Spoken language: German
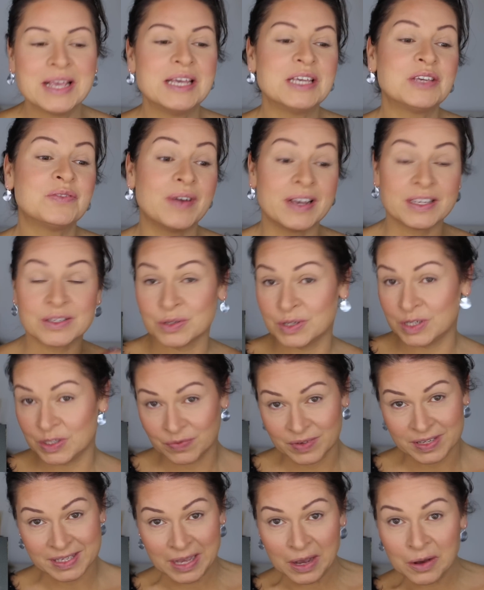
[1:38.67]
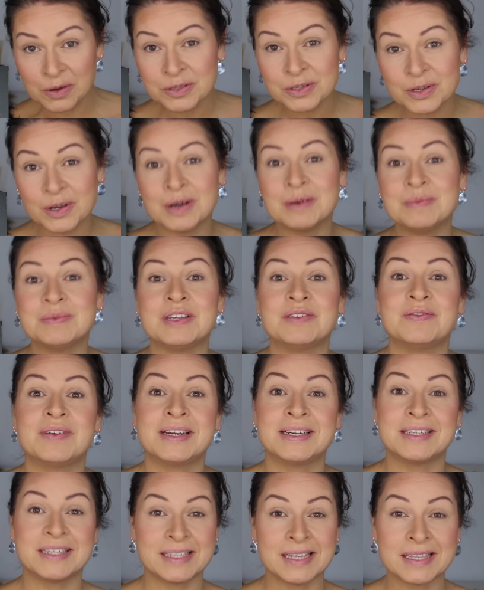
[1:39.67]
Ich weiß noch nicht, was rauskommt. Ihr
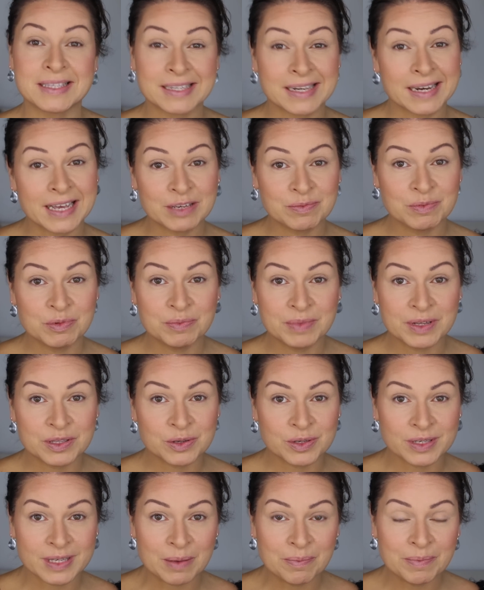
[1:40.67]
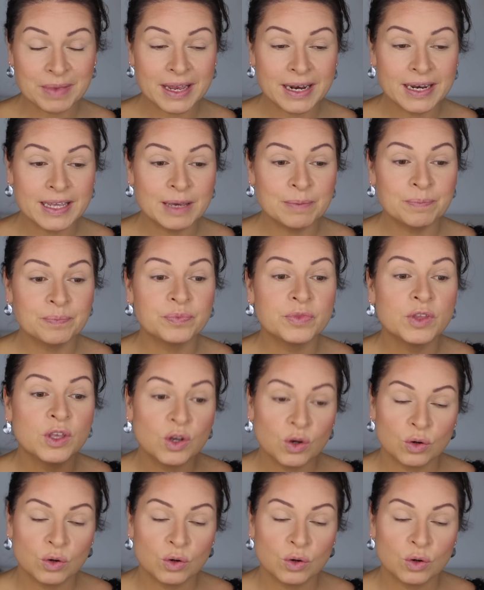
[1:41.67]
werdet das jetzt gleich mit mir zusammen erleben.